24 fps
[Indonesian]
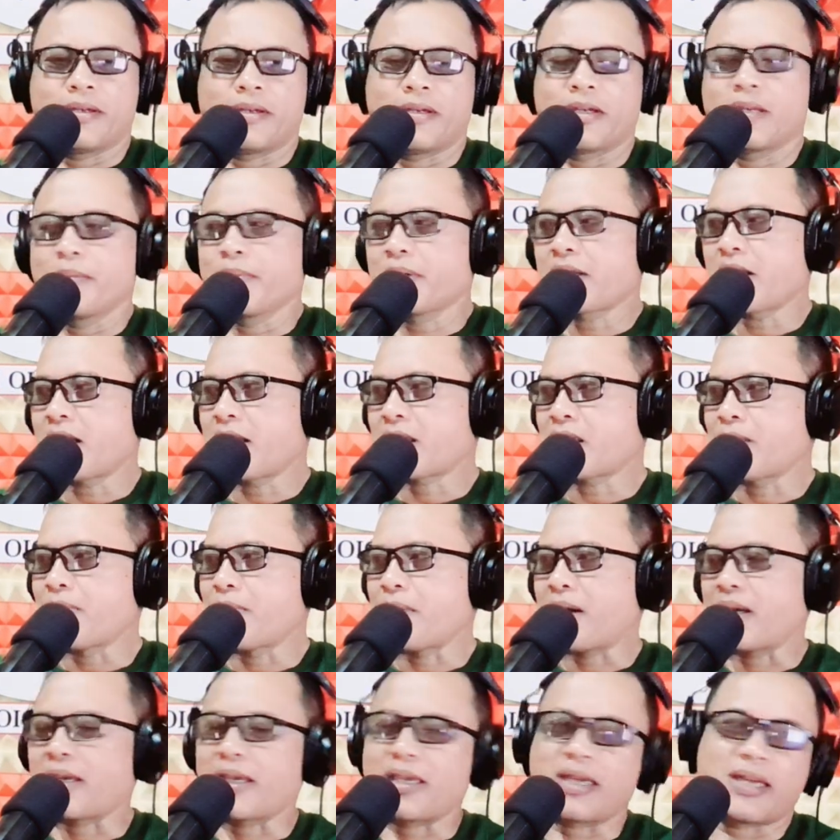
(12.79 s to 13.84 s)
demikianlah
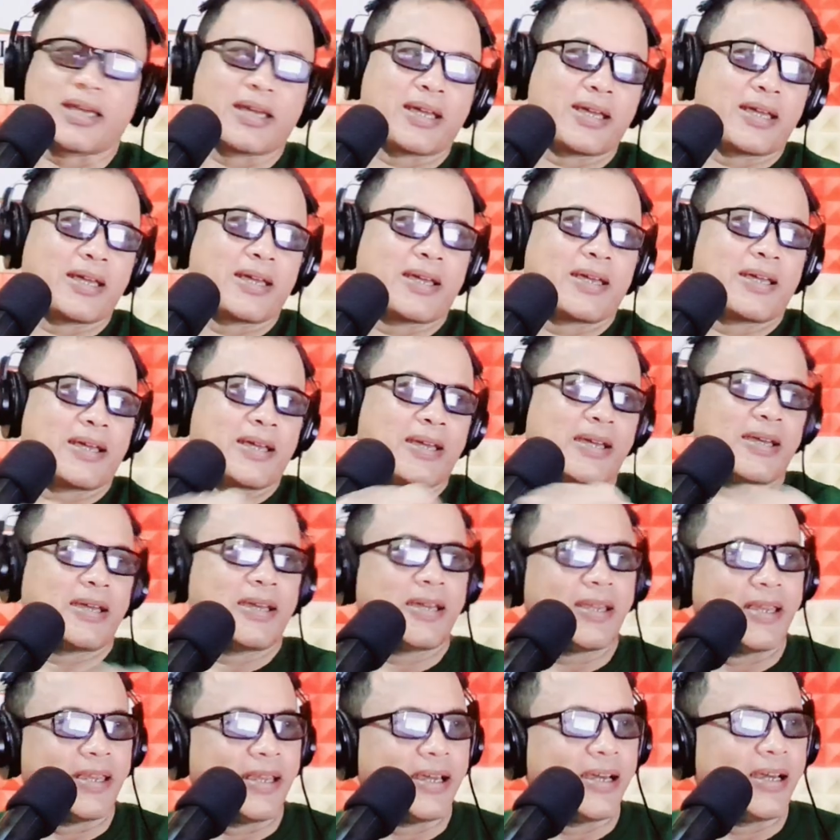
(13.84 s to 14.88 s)
tembangnya
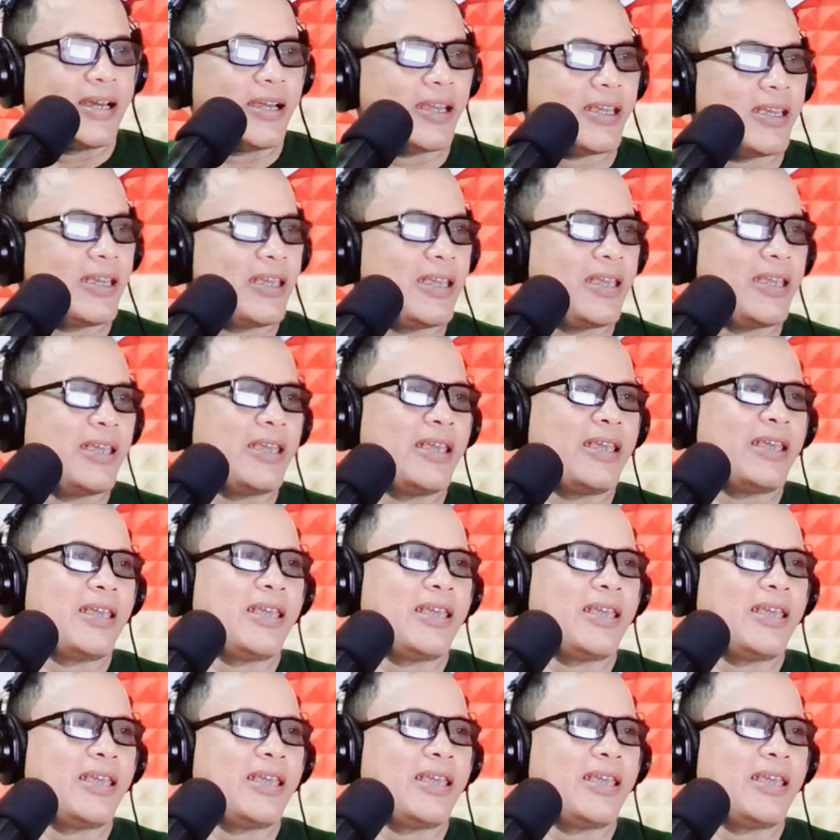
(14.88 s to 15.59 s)
dari